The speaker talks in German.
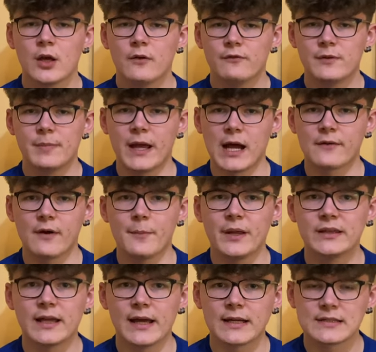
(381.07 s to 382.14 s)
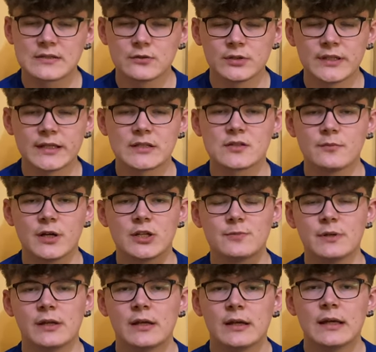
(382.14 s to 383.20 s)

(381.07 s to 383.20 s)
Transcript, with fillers: wie bei Aquamenta Exotik zum Beispiel,